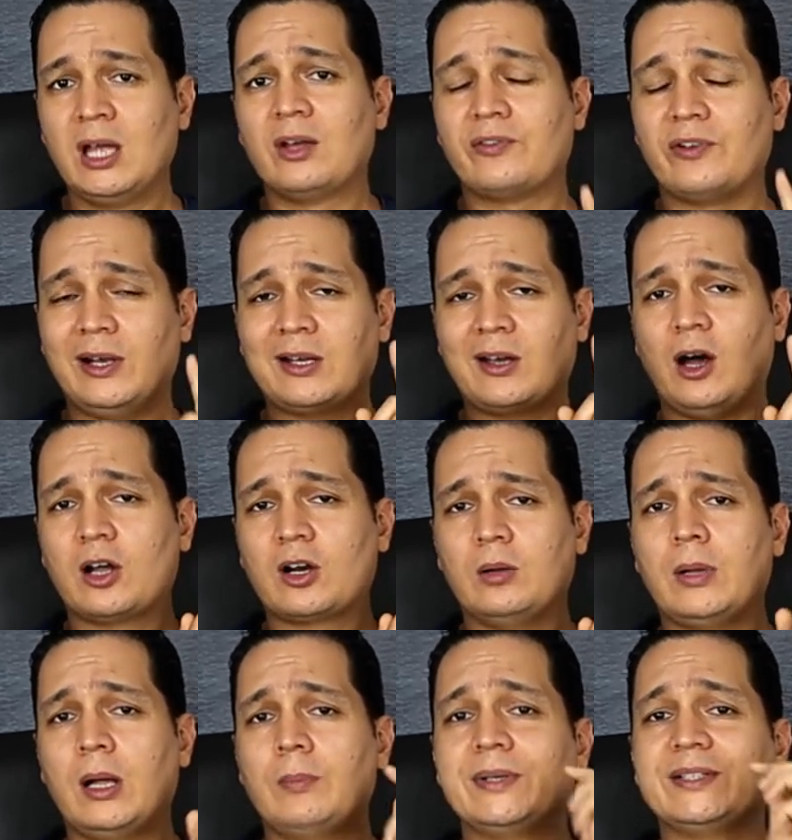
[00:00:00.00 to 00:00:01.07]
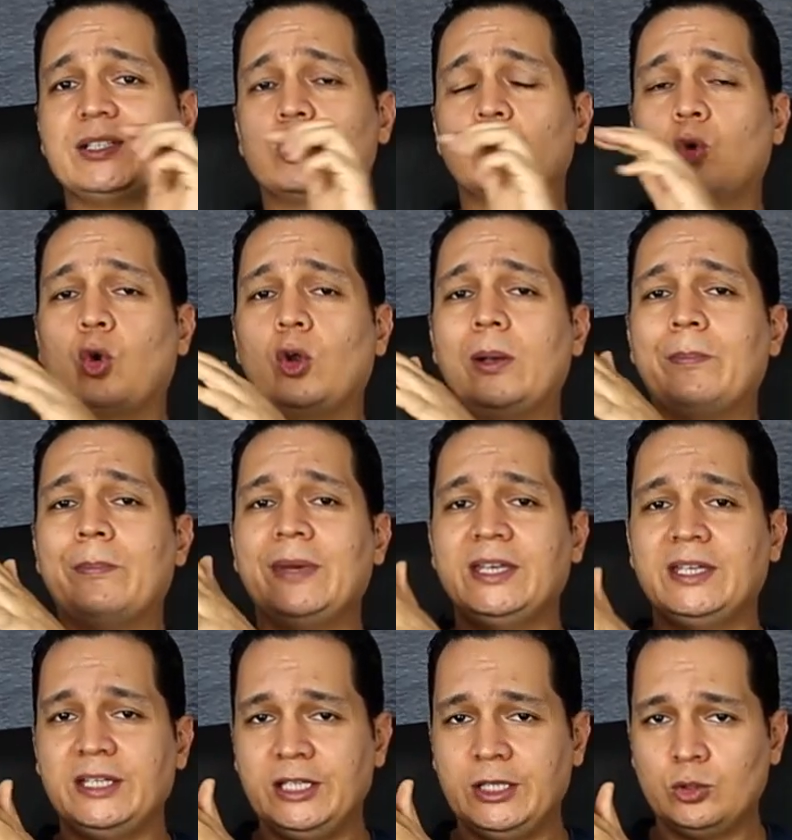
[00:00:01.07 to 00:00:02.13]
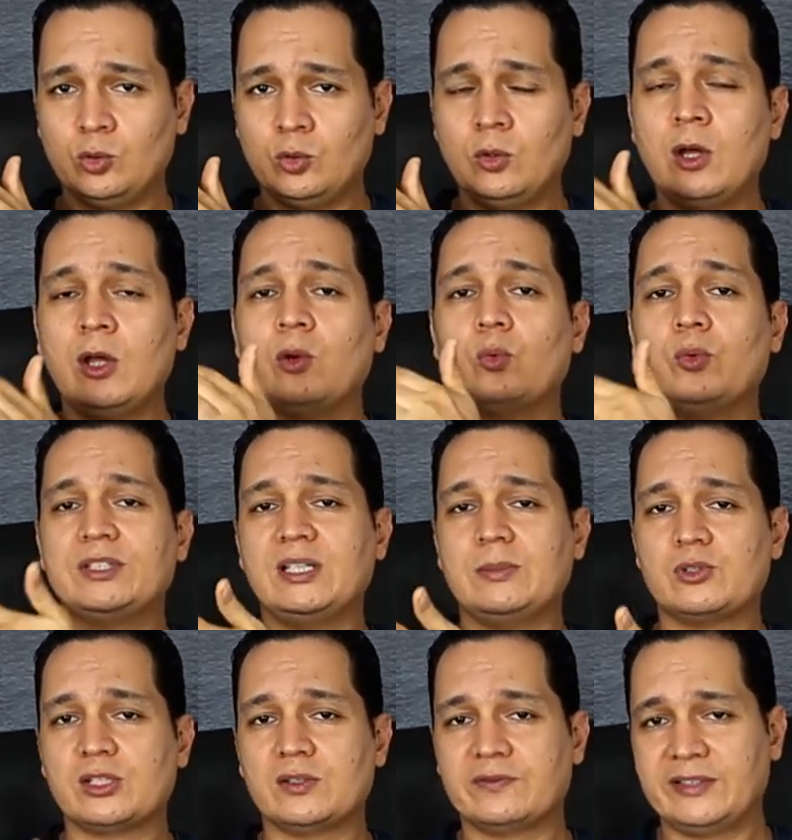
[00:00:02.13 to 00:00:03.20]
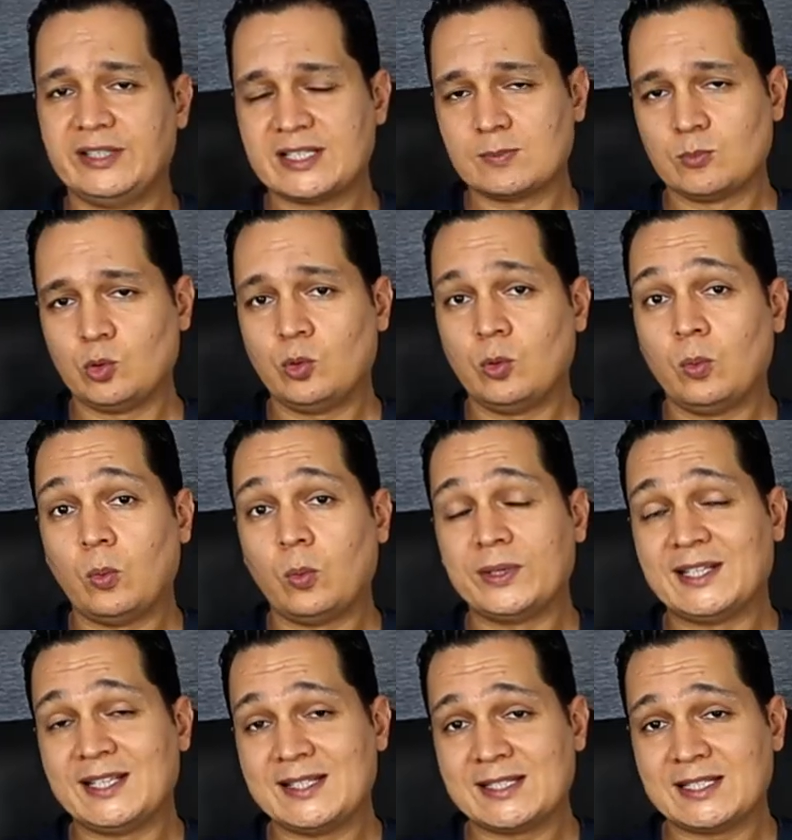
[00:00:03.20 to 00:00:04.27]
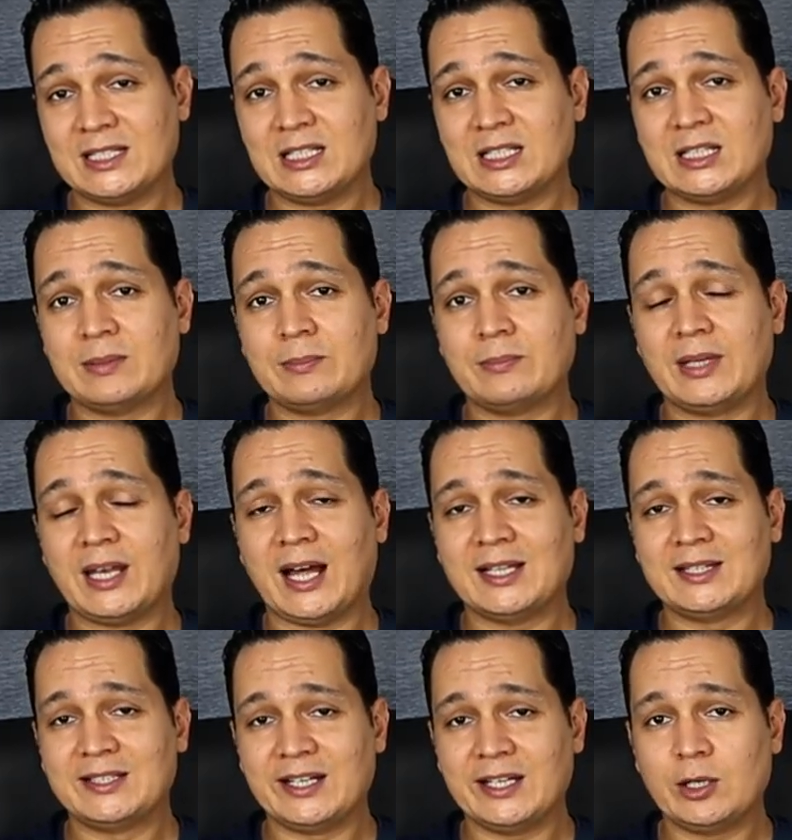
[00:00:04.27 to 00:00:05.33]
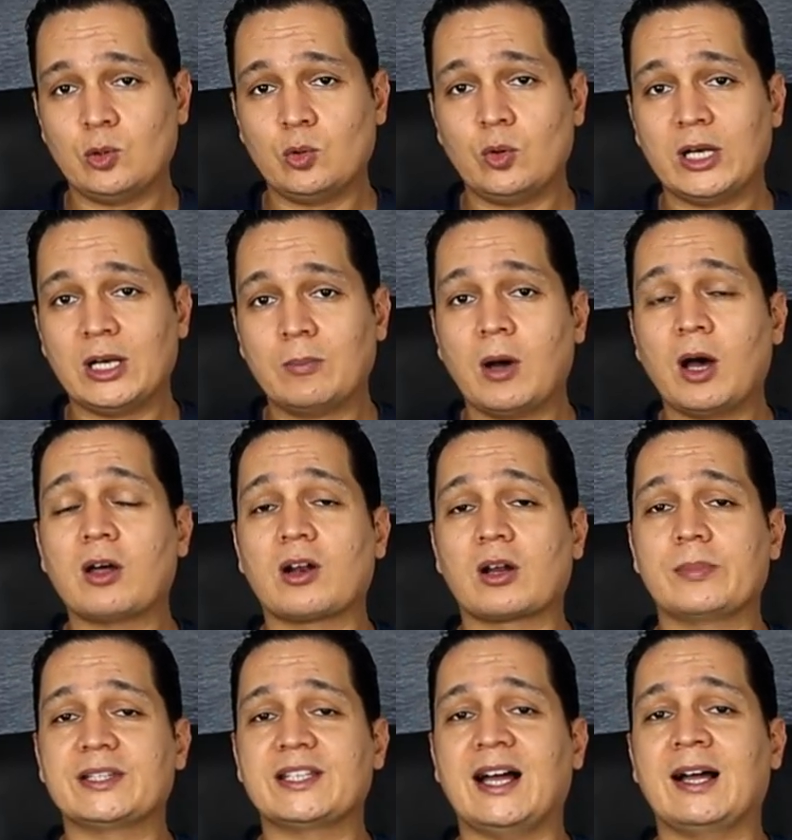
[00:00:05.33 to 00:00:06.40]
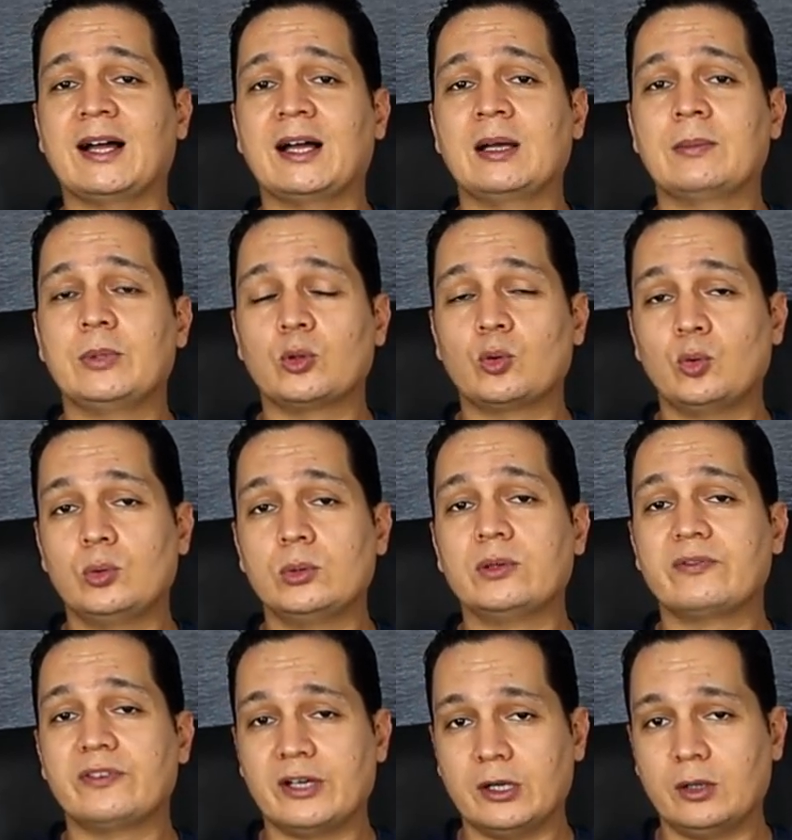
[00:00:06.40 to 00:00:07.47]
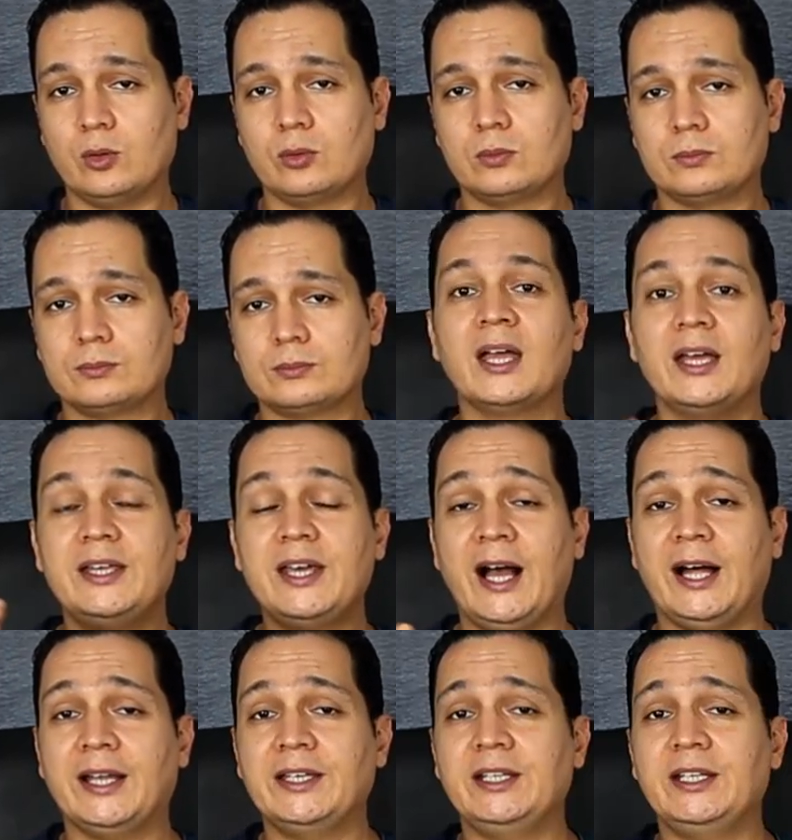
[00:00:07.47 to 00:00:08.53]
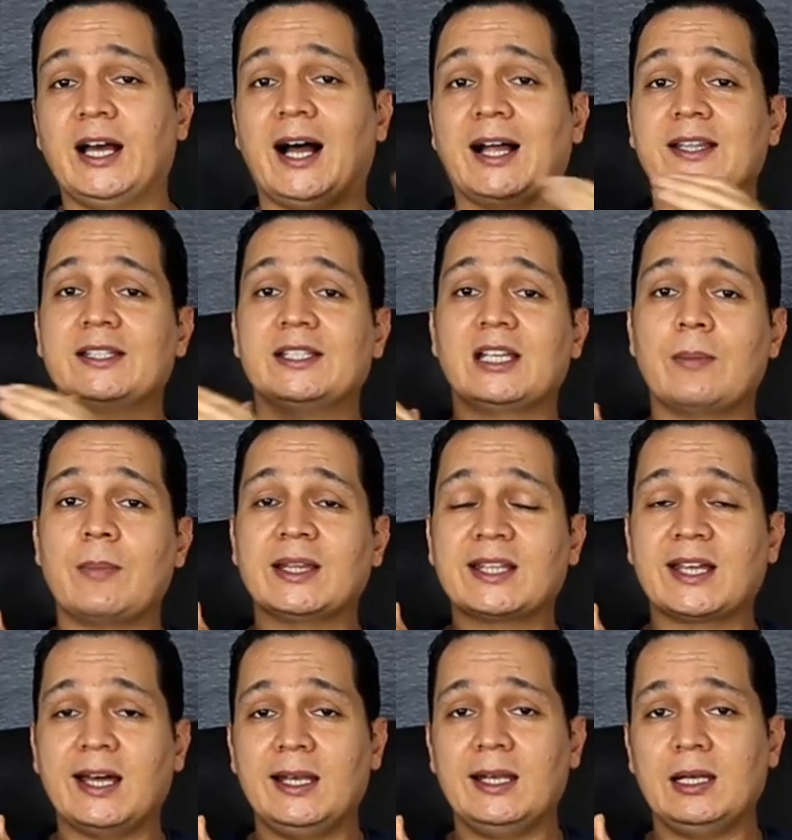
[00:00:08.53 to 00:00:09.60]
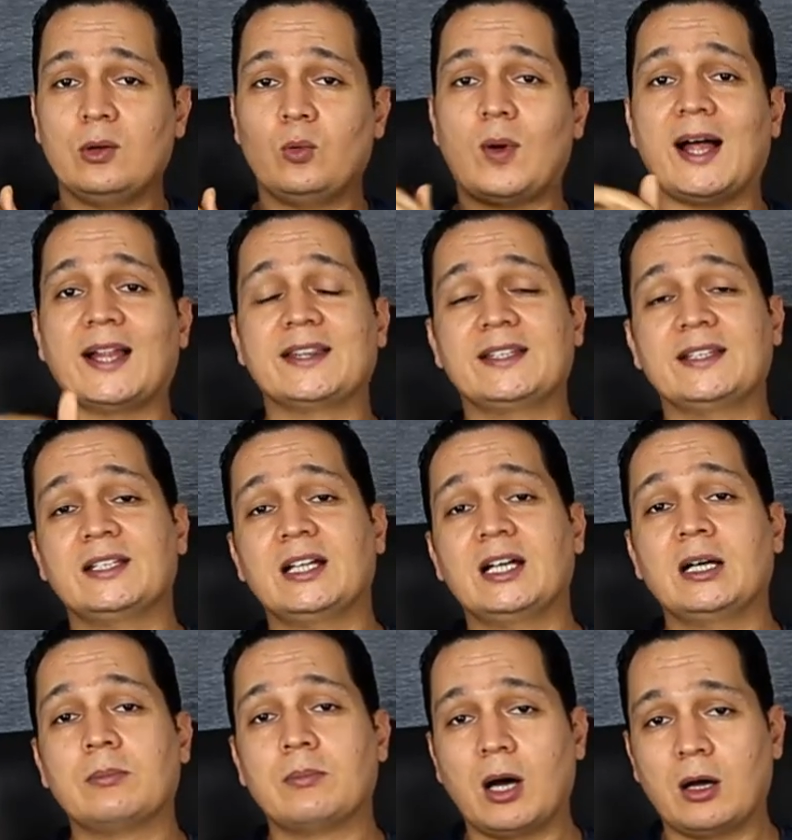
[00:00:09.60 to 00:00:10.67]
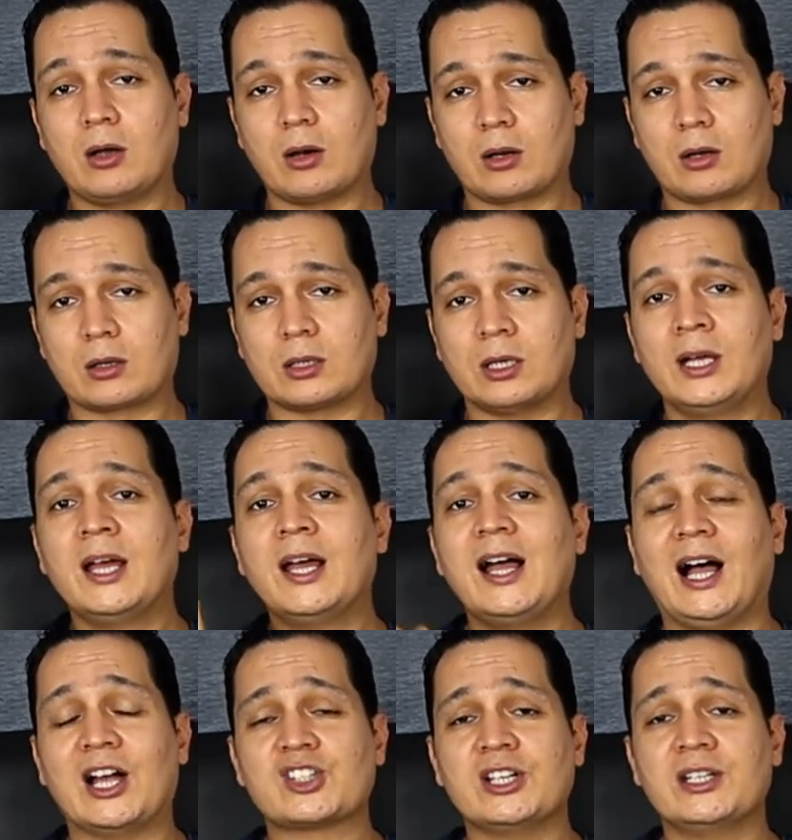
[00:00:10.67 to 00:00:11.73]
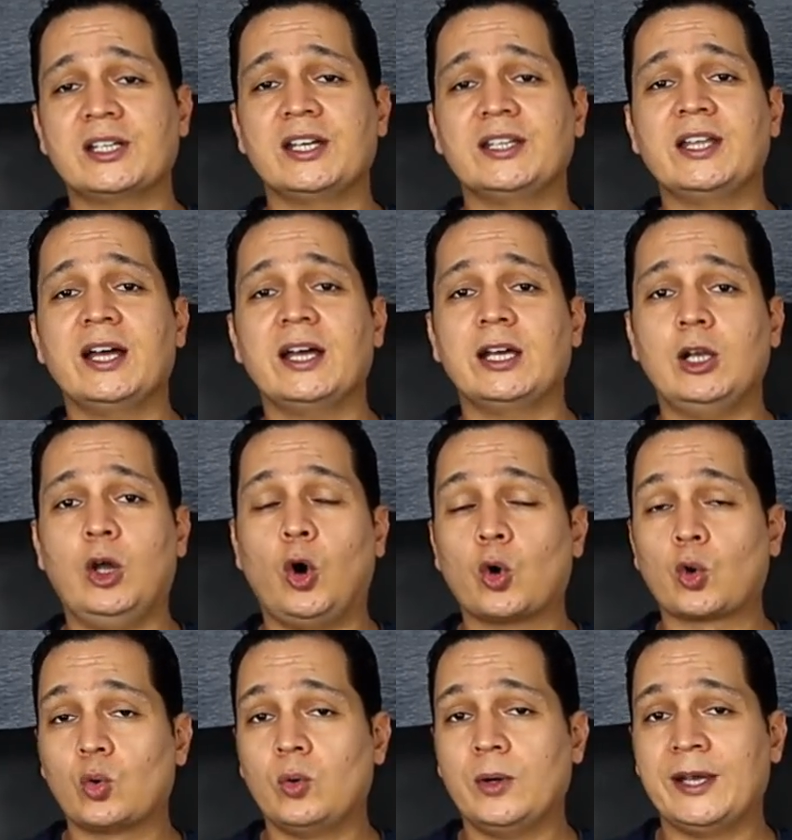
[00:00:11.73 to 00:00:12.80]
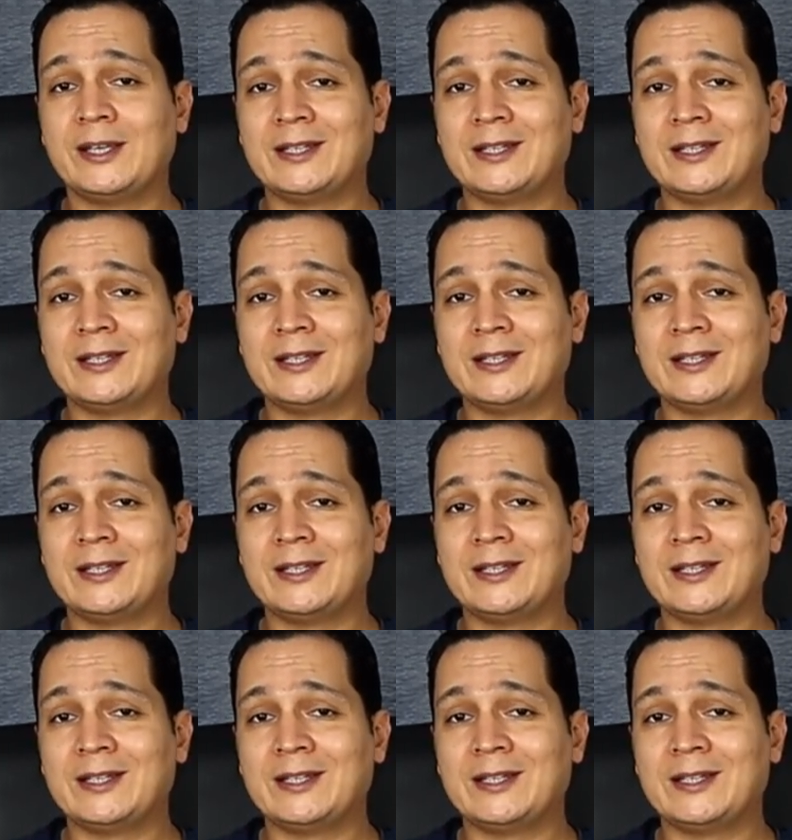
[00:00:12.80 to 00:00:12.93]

فالكهرباء بتدخل من إيده وتمشي في جسمه وتنزل من عند رجله المخرج بتاعها بيكون في رجله يعني عندنا مدخل وعندنا مخرج عشان كده الحروق